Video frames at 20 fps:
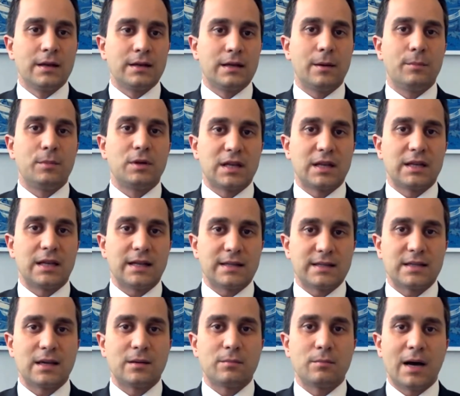der mit den
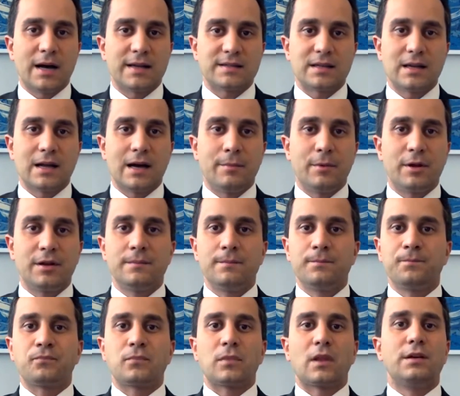jetzigen Maßnahmen
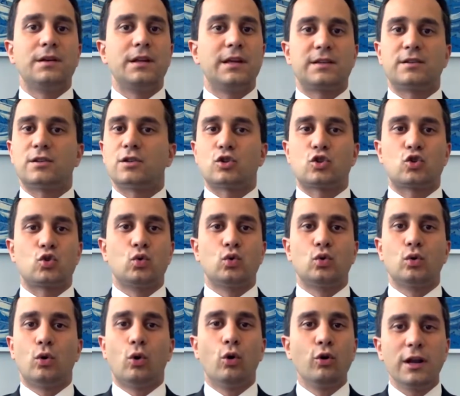nicht
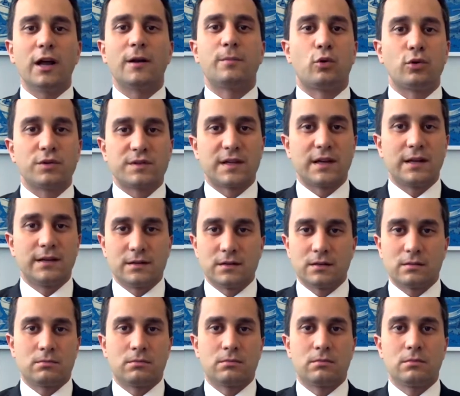zu 100
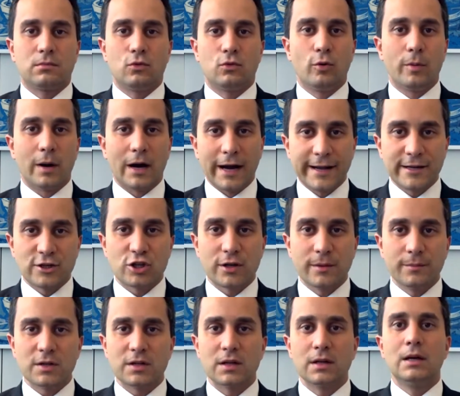Prozent
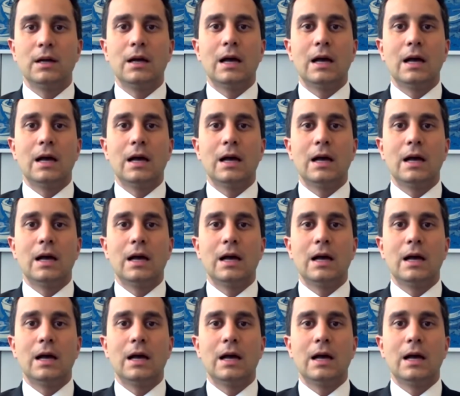übereinstimmt,